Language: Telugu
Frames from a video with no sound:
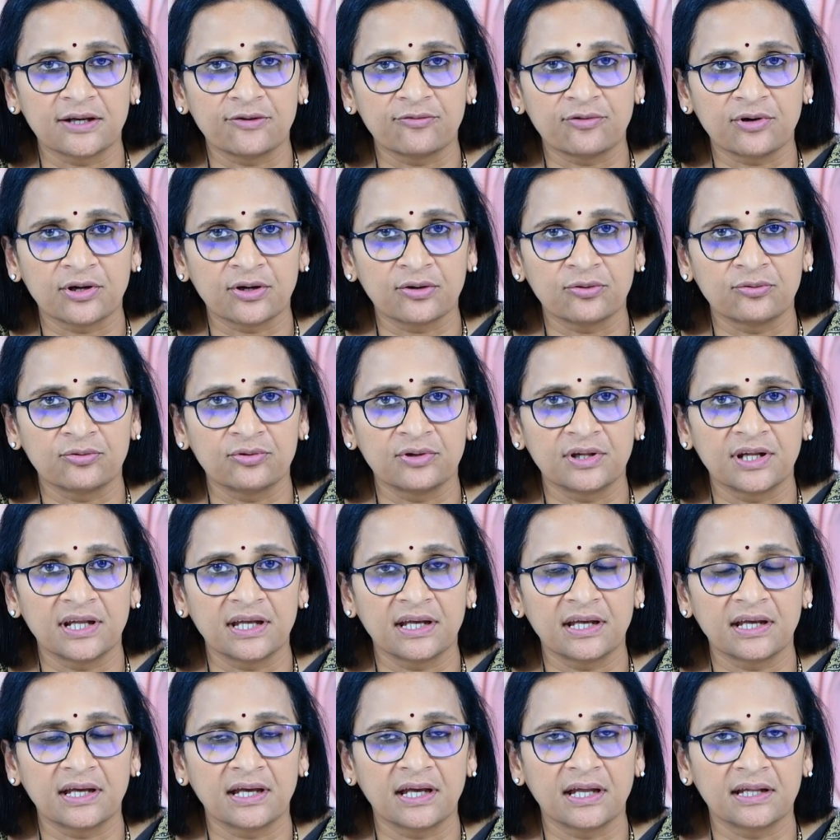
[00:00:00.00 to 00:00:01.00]
తీవ్రంగా
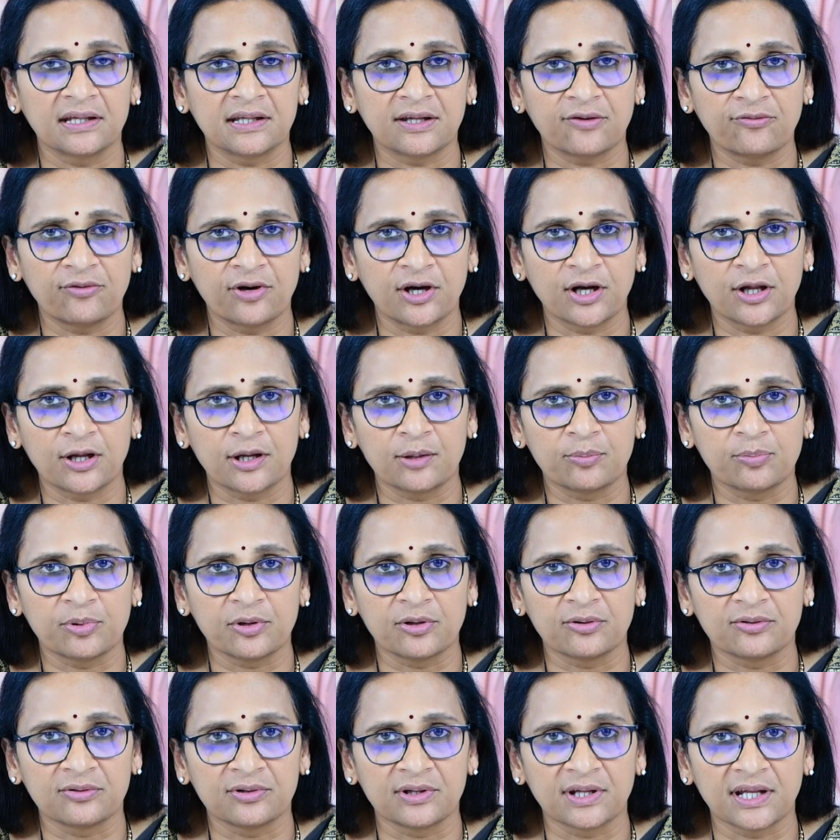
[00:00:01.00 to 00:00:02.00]
ఉంది ఎంత
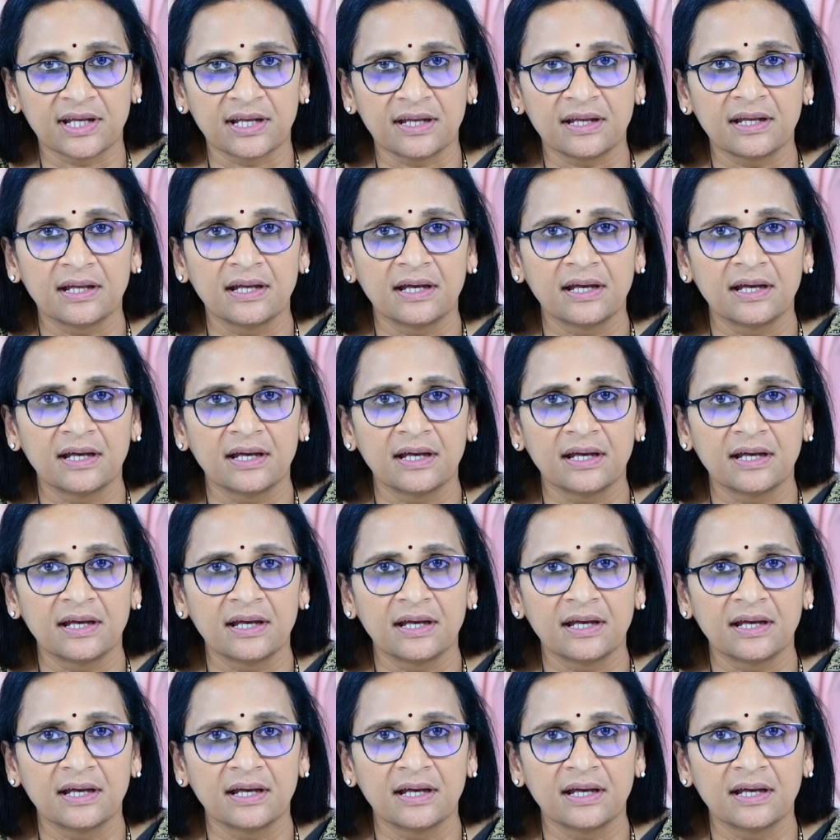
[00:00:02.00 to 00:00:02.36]
వెడల్పులు ఉంది